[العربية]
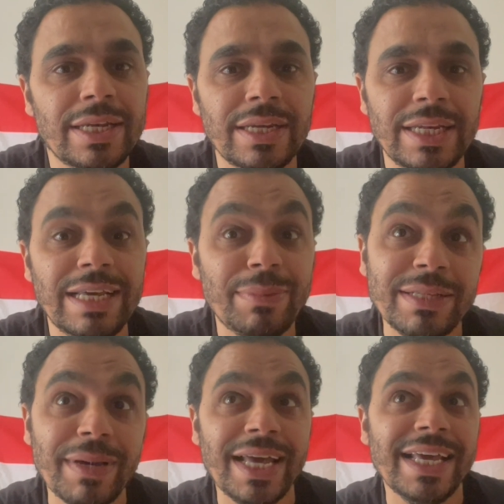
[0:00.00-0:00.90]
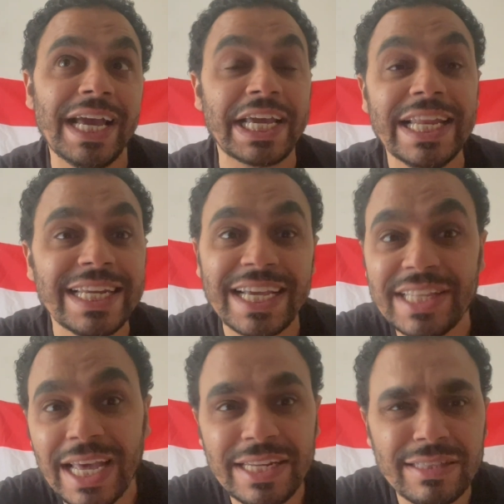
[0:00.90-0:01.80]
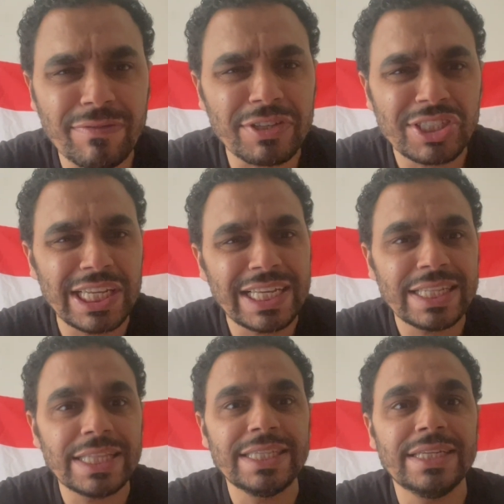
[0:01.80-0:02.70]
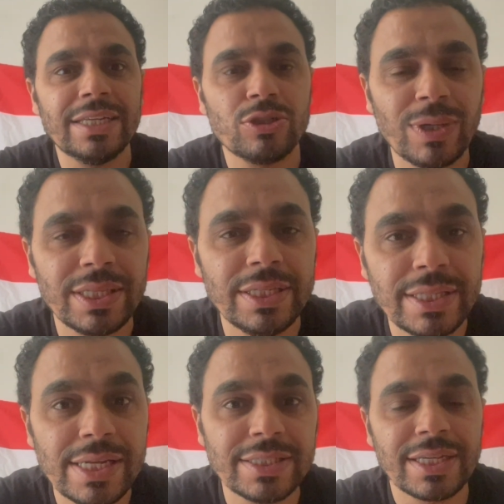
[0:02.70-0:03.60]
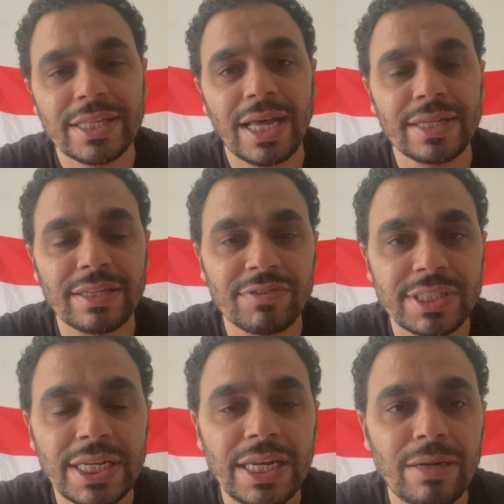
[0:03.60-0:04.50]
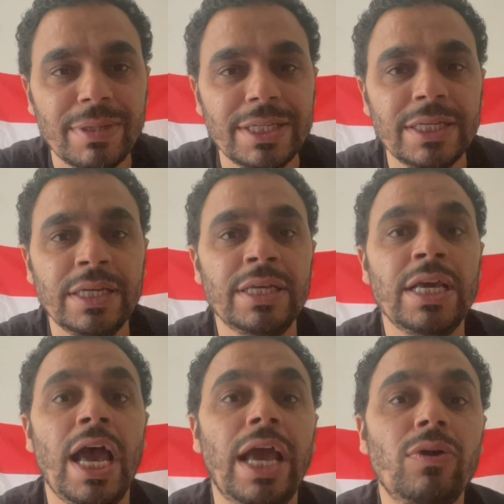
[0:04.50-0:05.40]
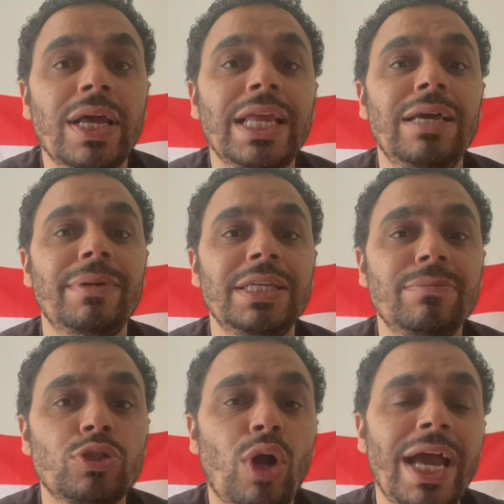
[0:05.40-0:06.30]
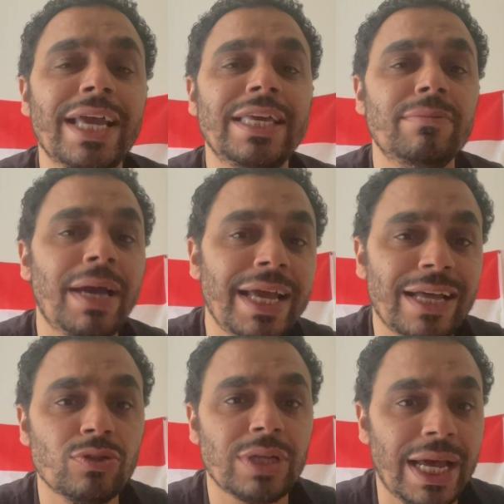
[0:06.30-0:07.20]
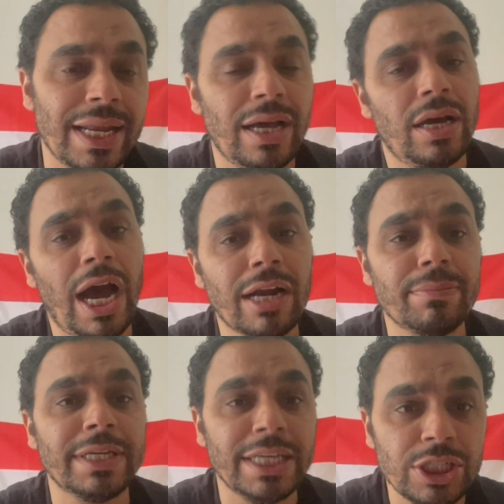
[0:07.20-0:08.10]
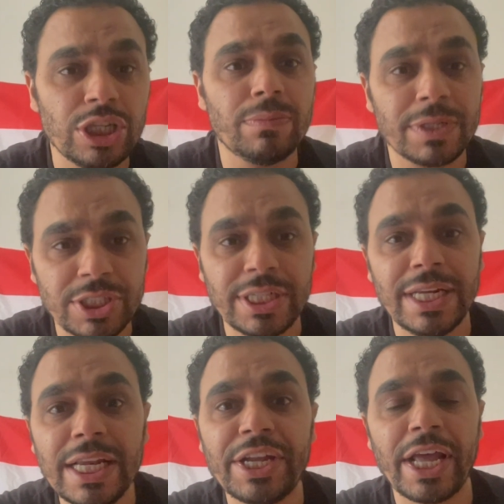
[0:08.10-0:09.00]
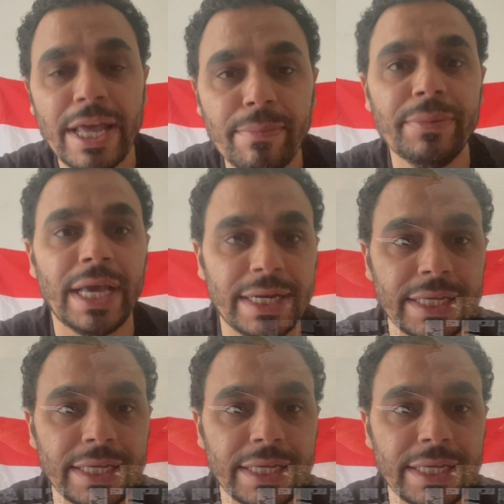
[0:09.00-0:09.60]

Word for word: اللعبه دي بقى احكي لنا كده يعني تفاصيل كده ادينا شويه ديتيلز كده عن تفاصيل اللعبه دي هيقول لك اللعبه دي بتحاكي ما يحدث على حرب الجيش المصري للارهاب يعني